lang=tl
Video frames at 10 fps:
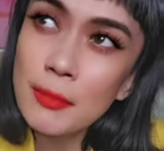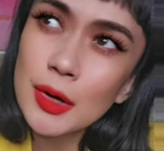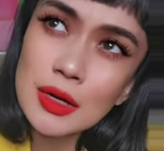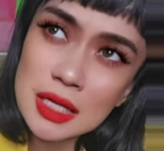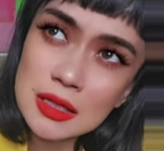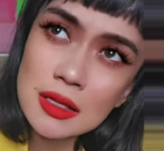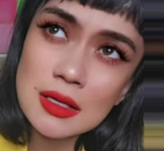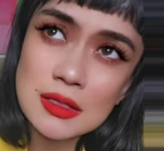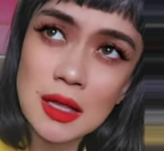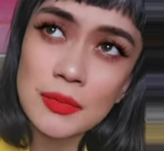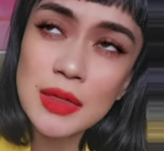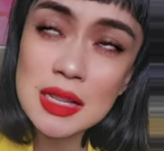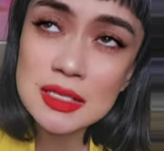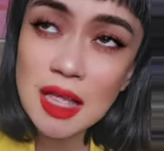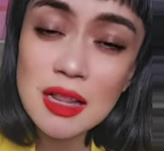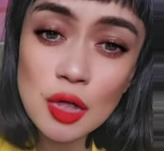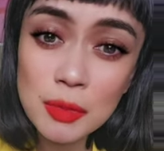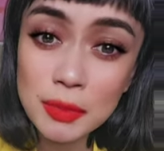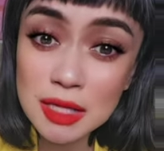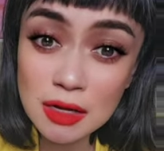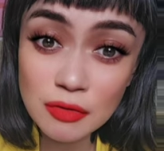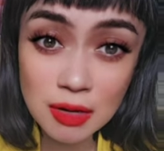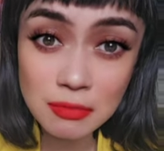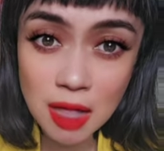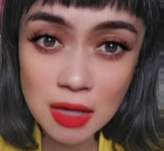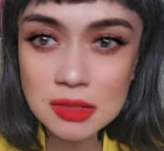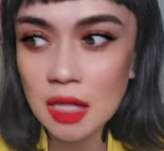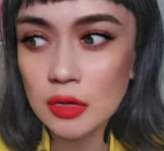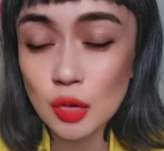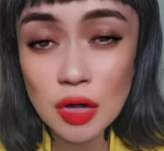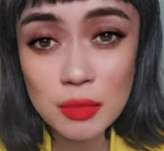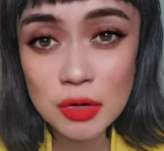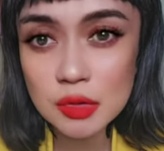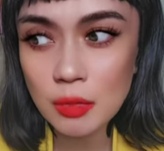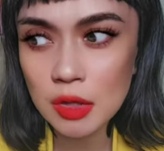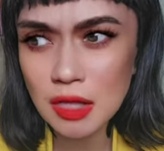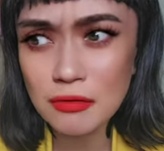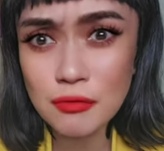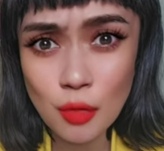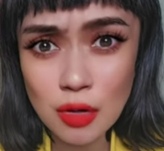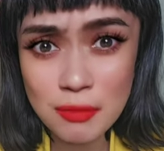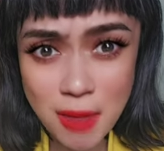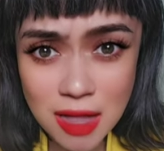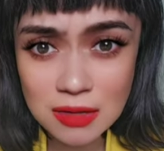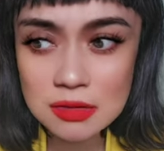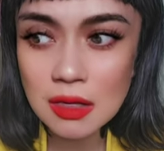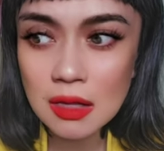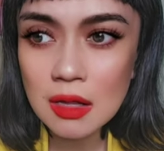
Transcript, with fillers: Pero lately kasi, dahil nasanay ako magpa-deliver ng bags, like in Tory Burch, we bought like four bags